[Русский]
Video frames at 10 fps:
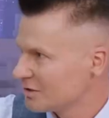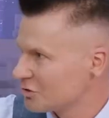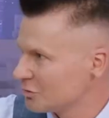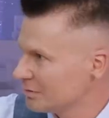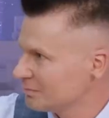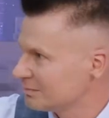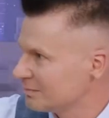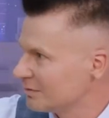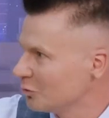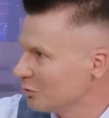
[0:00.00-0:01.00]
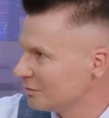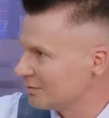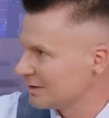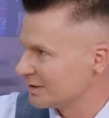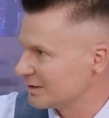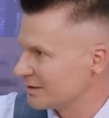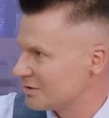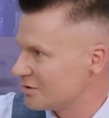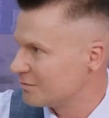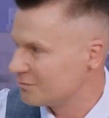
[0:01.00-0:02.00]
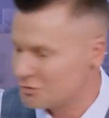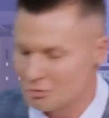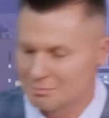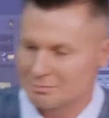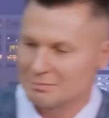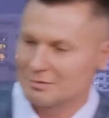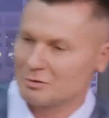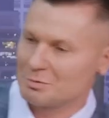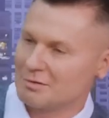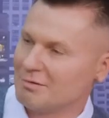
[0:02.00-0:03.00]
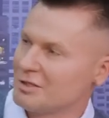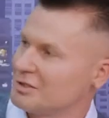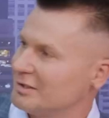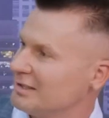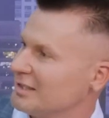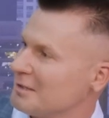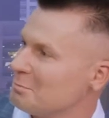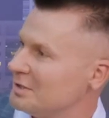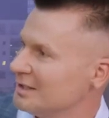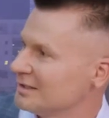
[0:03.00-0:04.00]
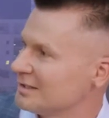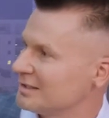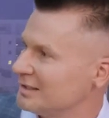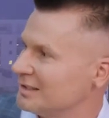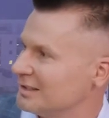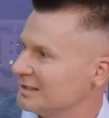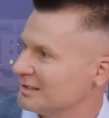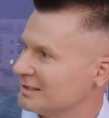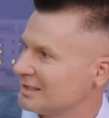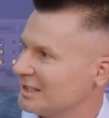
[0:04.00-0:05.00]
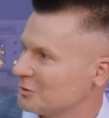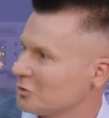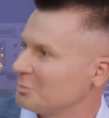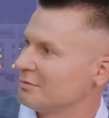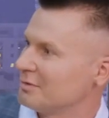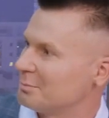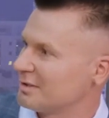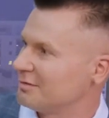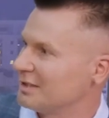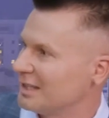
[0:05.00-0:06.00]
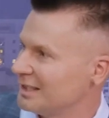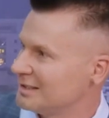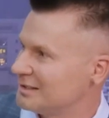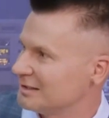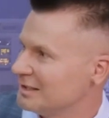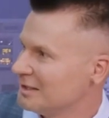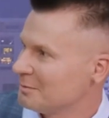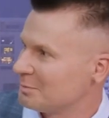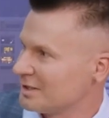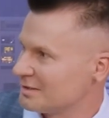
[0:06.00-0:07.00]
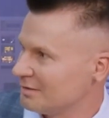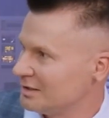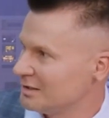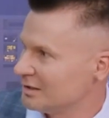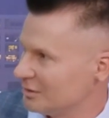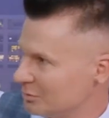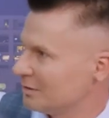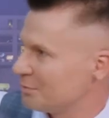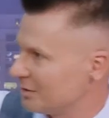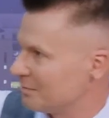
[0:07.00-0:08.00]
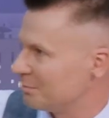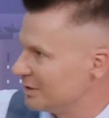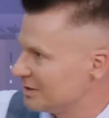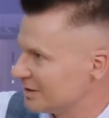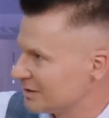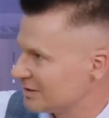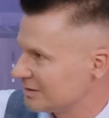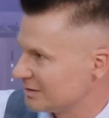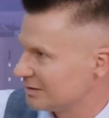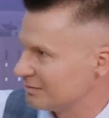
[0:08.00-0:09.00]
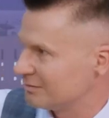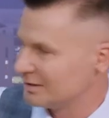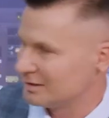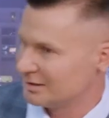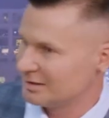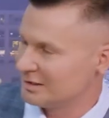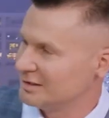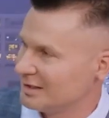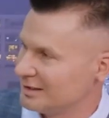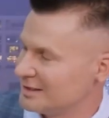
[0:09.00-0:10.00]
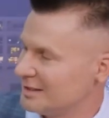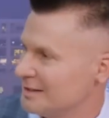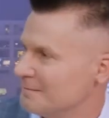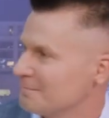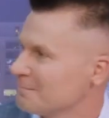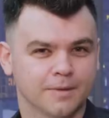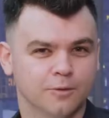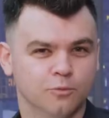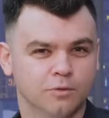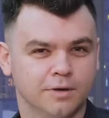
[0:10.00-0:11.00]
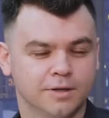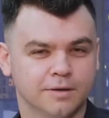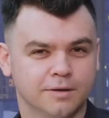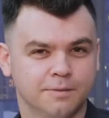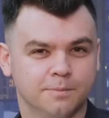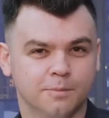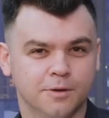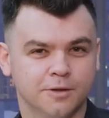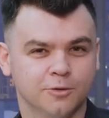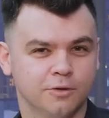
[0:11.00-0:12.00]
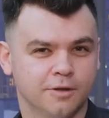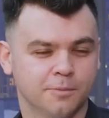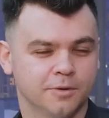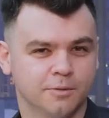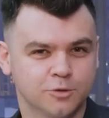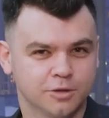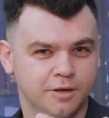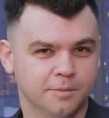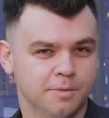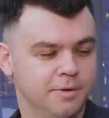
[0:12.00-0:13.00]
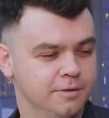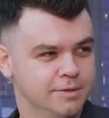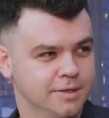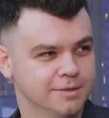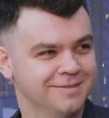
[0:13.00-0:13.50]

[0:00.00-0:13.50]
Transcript: Что нового в чем, собственно, ваши компетенции, э, которыми вы продвигаете производителей, ну и вообще бизнес э, в интернет-среде? Ну, это молодой, наверное, потому что я побрился.